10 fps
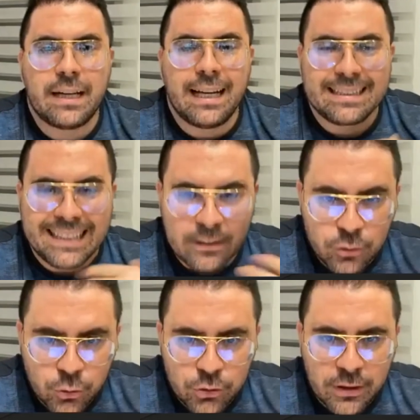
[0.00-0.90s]

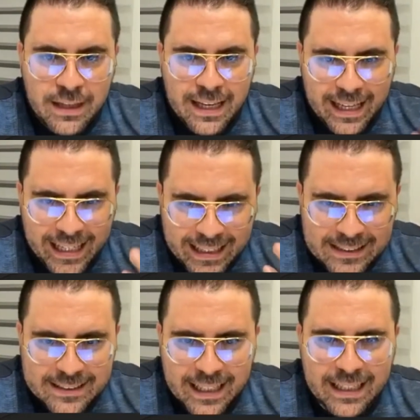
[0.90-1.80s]
actitud
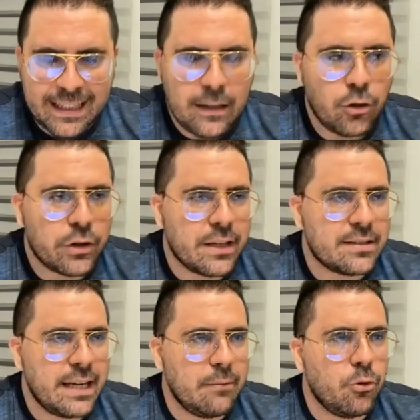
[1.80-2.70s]
externa, en lo que
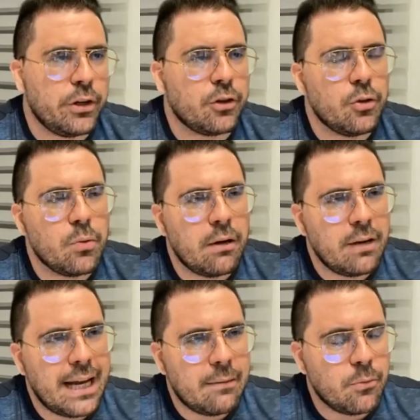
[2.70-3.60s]
hacemos, en cómo
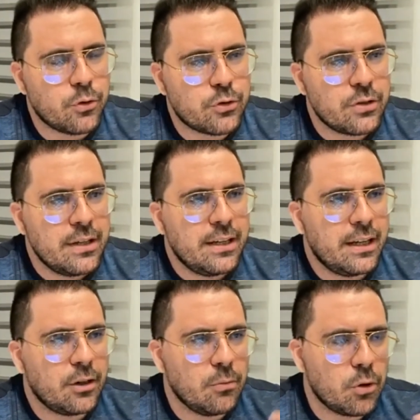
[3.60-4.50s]
hablamos,
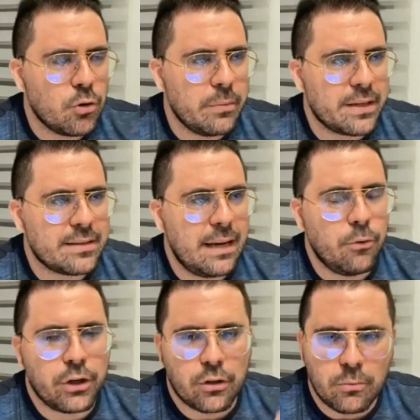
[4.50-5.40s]
en cómo
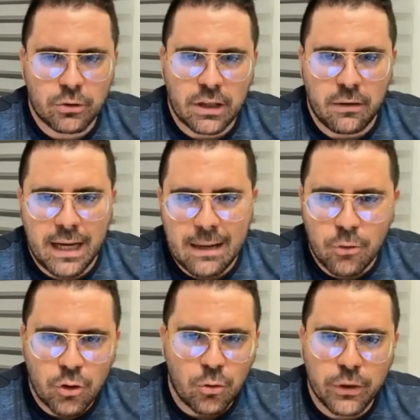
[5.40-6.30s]
conversamos, en cómo trabajamos,
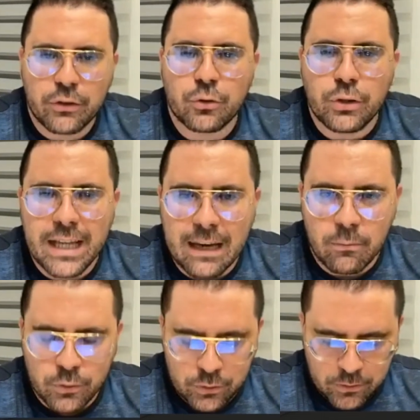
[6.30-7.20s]
cómo
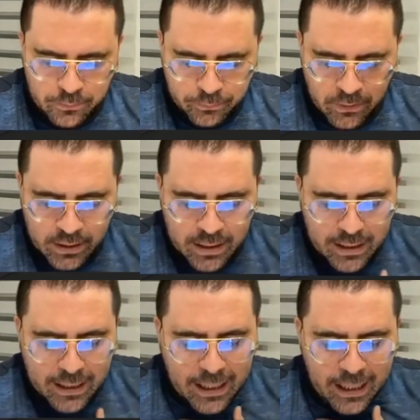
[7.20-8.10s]
estudiamos.
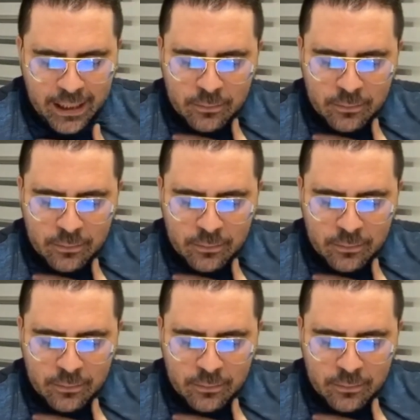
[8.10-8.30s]
Y